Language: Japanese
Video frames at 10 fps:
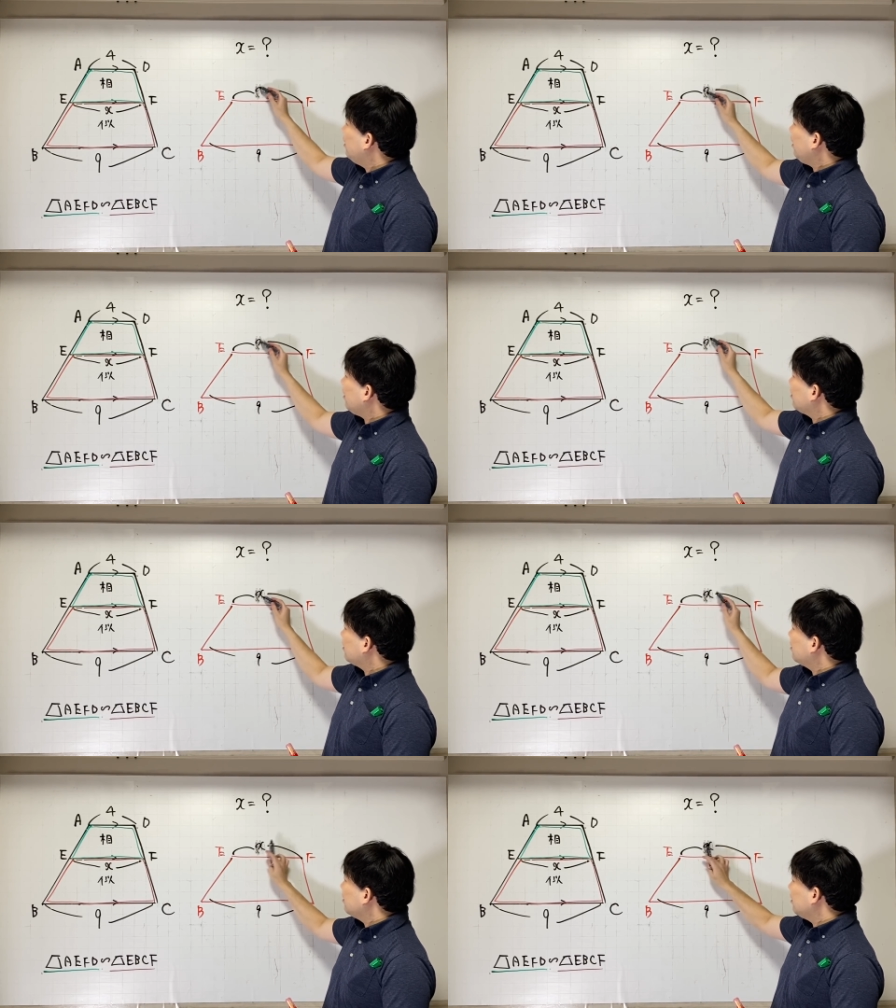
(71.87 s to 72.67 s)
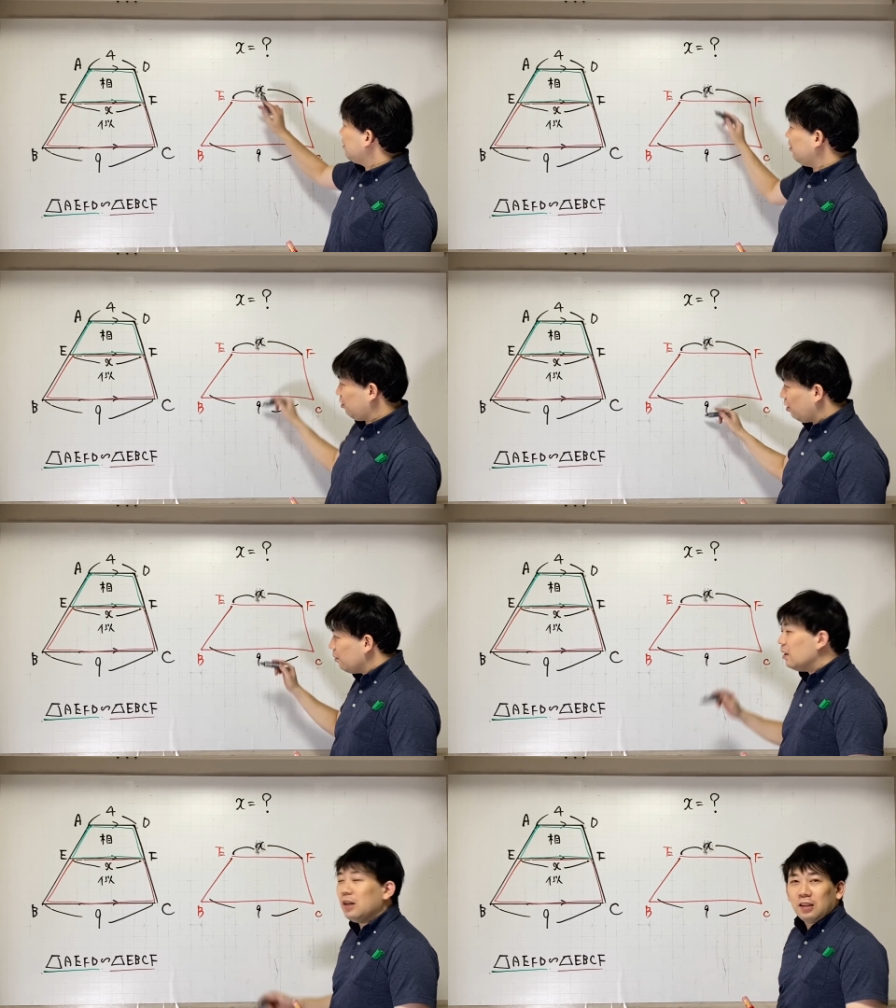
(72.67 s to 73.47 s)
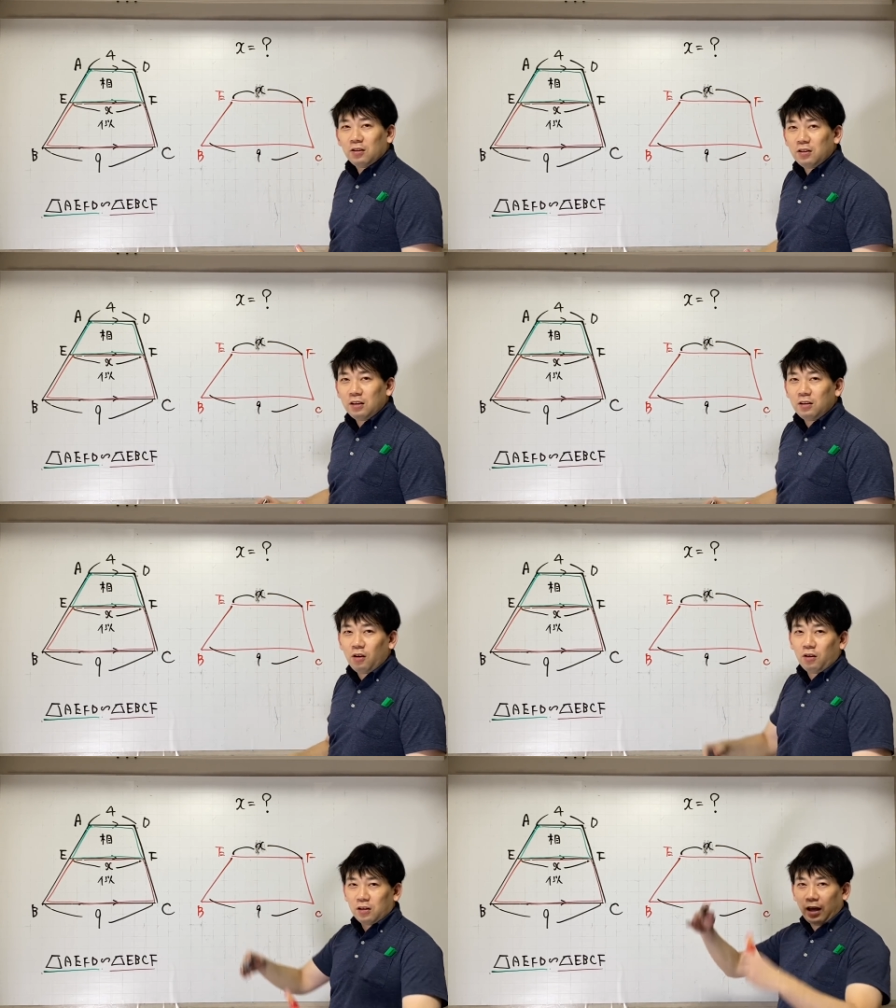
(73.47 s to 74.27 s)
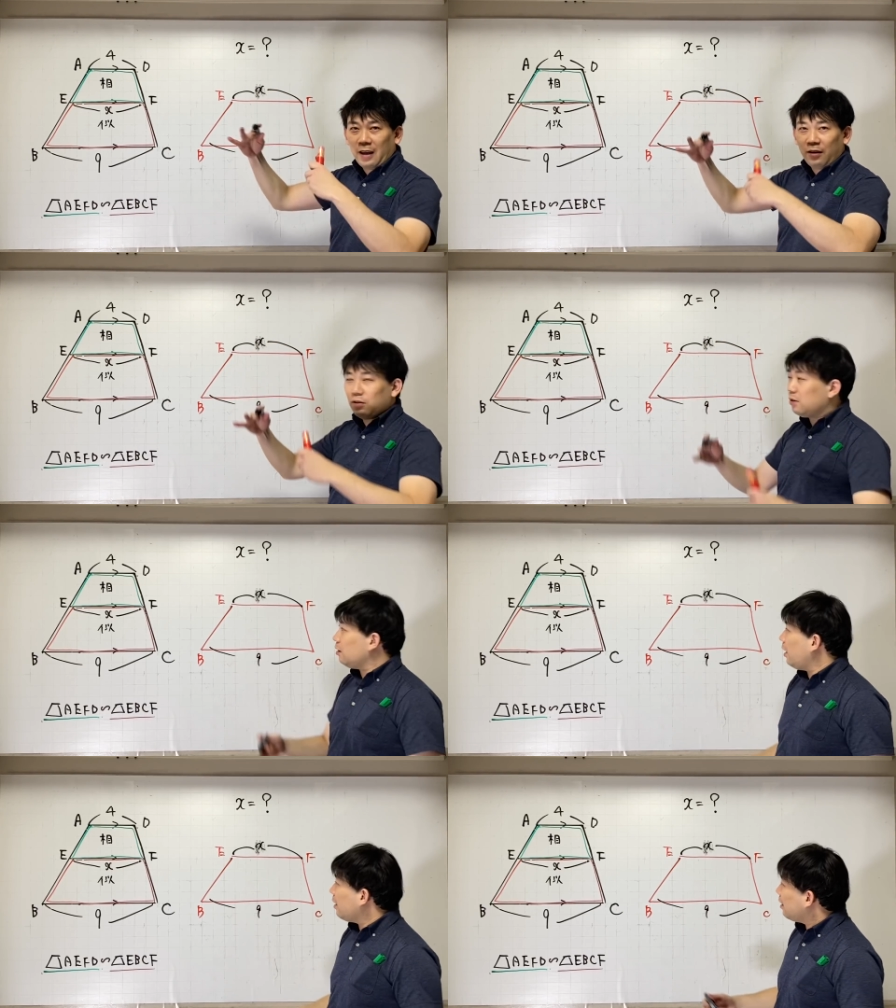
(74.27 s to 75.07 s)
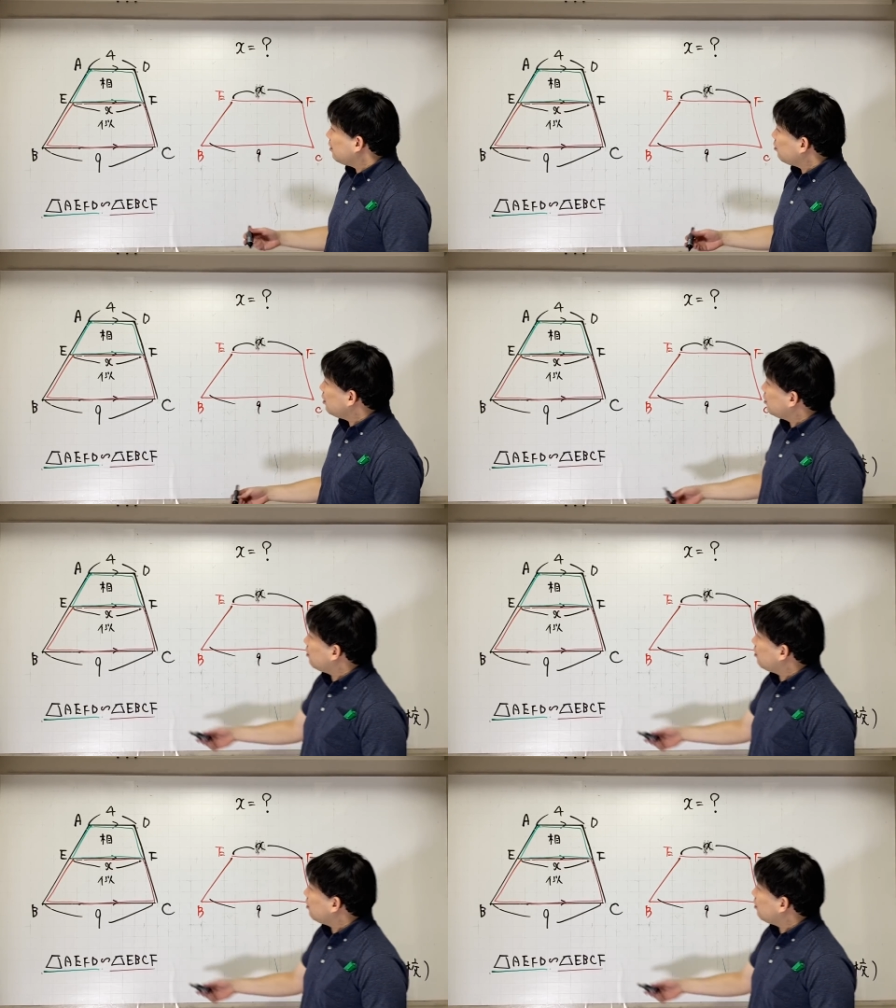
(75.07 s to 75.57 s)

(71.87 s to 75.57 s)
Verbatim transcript: X、Q と。そうすると、対応する辺が等しいの